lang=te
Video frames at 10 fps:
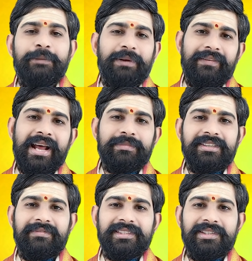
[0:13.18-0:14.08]
ఈ ప్లవనామ
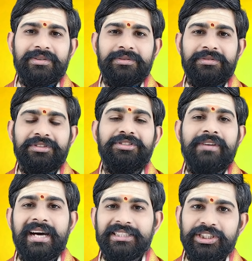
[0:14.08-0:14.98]
సంవత్సరం
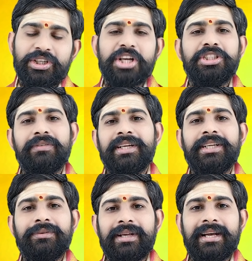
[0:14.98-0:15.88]
ద్వాదశ రాశుల
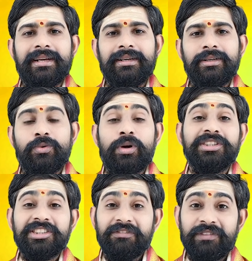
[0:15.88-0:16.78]
వారికి కూడా
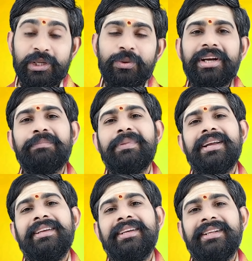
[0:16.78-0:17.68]
కొత్త వెలుగును
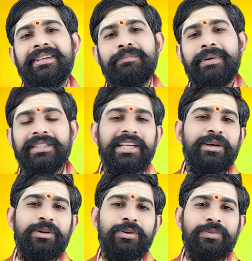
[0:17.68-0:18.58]
నింపాలి అని ప్రతి
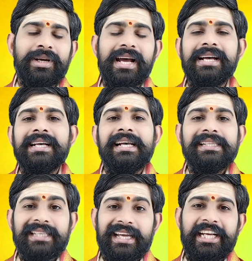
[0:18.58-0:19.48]
ఇళ్లలోనూ కూడా
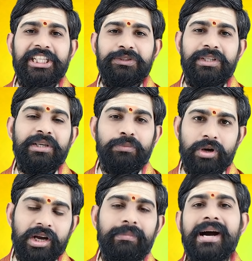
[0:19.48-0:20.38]
సకలైశ్వర్య
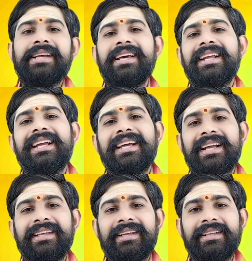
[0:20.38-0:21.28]
భోగ భాగ్యాలు
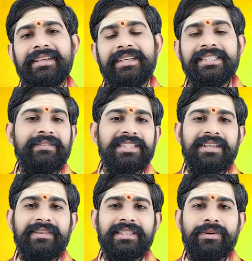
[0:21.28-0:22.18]
కలగాలి అని ఈ
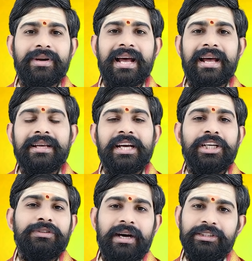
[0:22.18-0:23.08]
సంవత్సరం అంతా కూడా
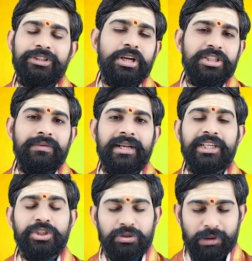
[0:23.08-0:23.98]
ద్వాదశ రాశుల
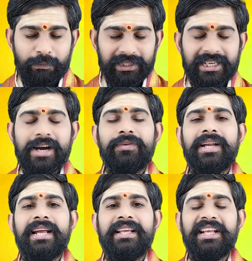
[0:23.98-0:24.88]
వారికి శుభప్రదంగా
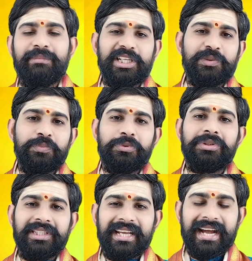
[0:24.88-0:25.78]
ఉండాలి అని
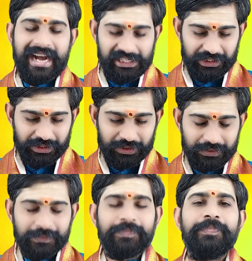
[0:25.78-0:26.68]
మనస్ఫూర్తిగా
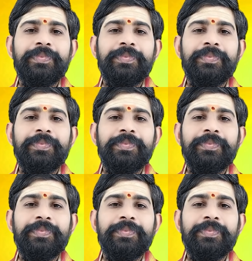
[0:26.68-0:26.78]
ఆశిస్తూ